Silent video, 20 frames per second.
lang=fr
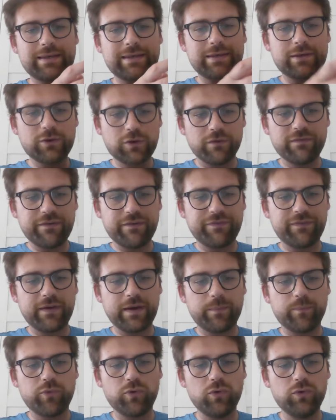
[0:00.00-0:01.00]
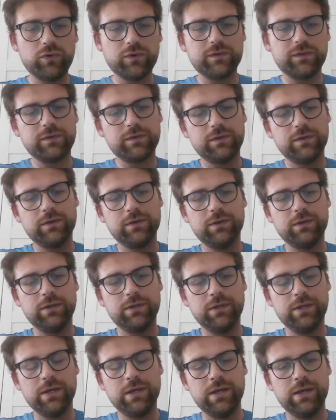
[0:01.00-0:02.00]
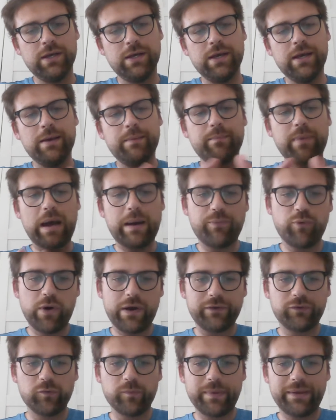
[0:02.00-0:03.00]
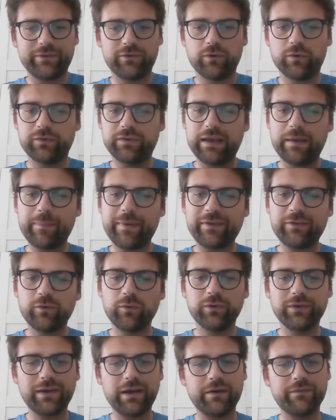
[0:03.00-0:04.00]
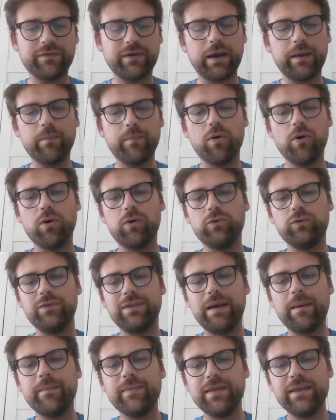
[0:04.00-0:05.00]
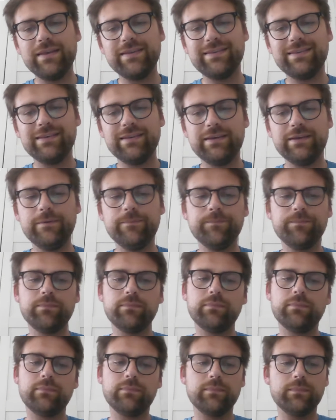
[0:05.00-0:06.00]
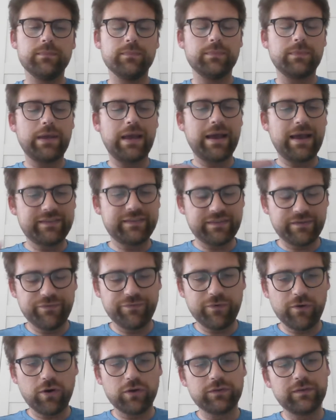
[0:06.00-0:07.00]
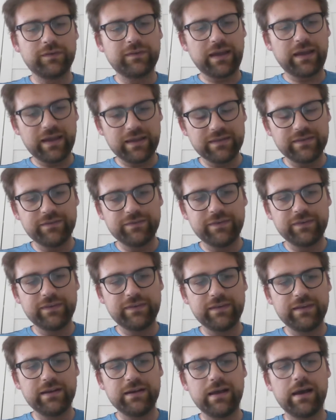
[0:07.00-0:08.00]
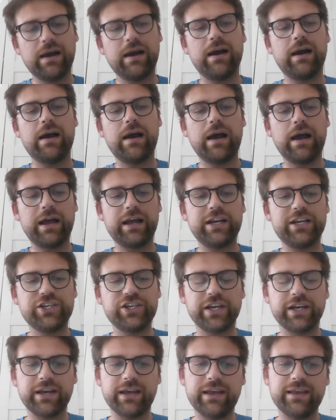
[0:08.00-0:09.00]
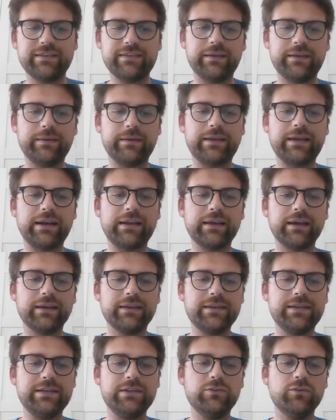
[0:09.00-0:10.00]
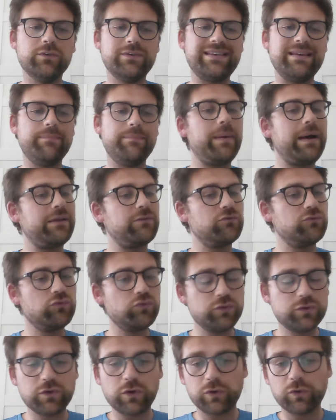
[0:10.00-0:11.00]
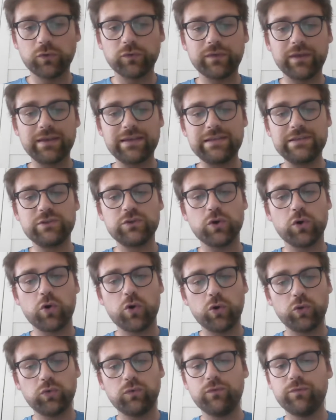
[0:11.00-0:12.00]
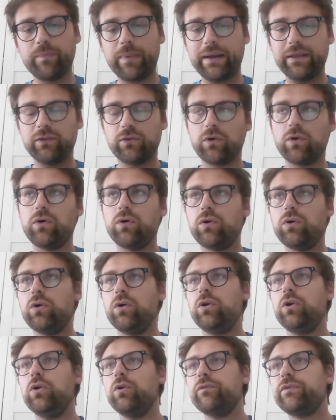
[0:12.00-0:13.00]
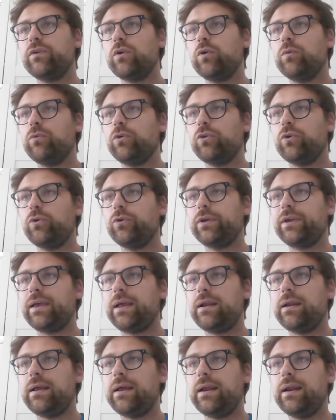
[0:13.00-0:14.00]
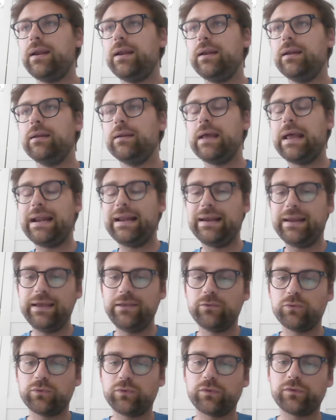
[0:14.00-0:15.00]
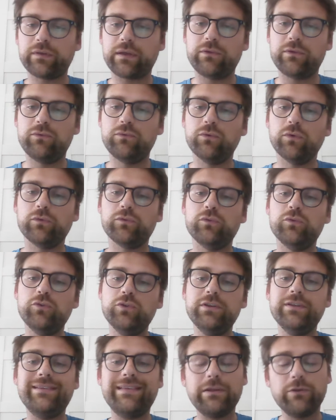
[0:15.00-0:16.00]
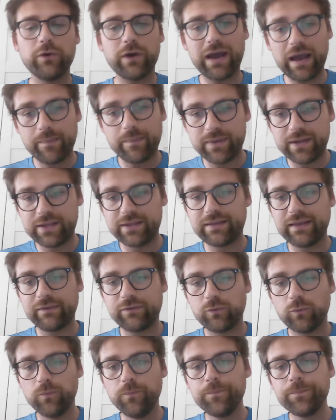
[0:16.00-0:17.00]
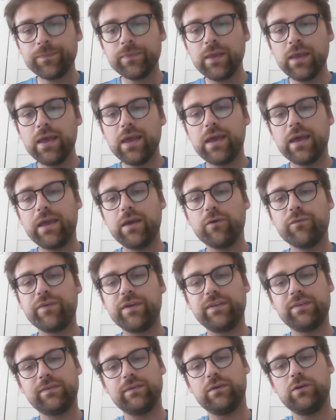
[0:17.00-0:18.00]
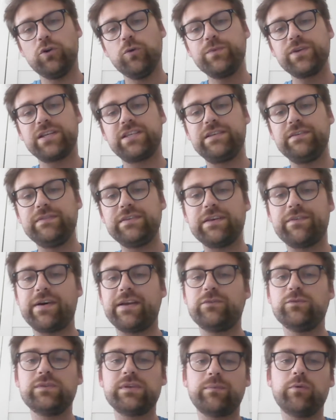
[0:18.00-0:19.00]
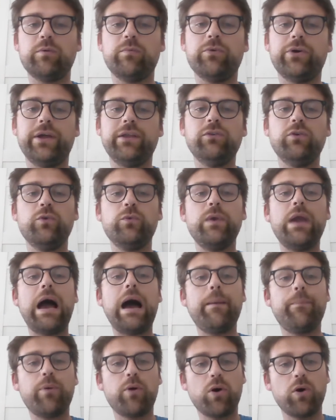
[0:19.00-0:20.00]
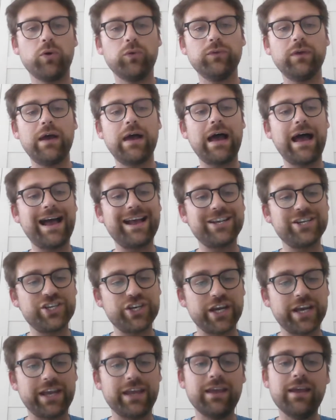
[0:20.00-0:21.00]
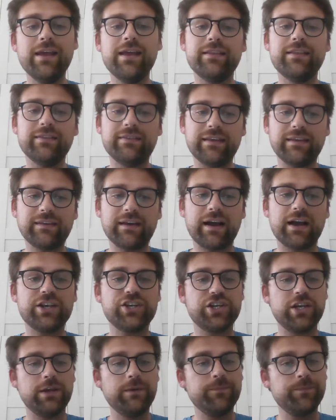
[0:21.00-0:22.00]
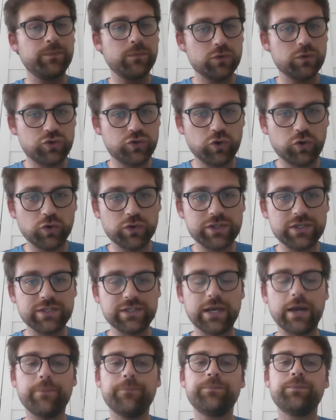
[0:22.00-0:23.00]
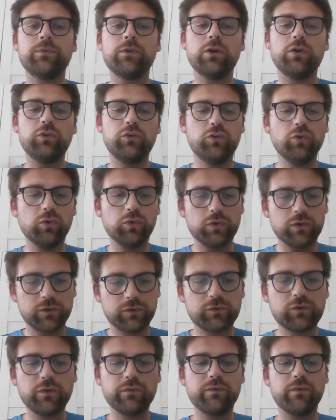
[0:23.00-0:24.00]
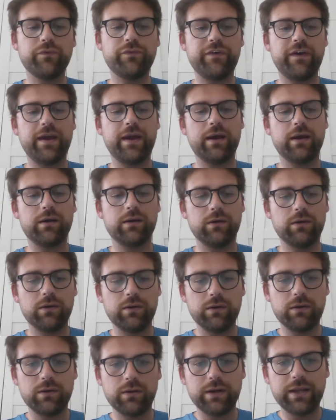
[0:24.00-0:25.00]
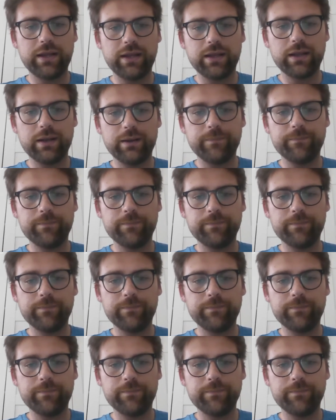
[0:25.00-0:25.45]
Que va faire Brooks par rapport à son patient C'est un patient qui a vraiment une amnésie assez forte, très difficile à, gérer. C'est quelqu'un qui ne sait pas du tout s'orienter, qui ne se retrouve pas dans euh, l'environnement dans lequel elle, est, donc dans, une unité de réhabilitation. Et en fait, l'objectif, ça va tout simplement être de lui apprendre à gérer des trajets du quotidien. Donc, ce que vont faire euh,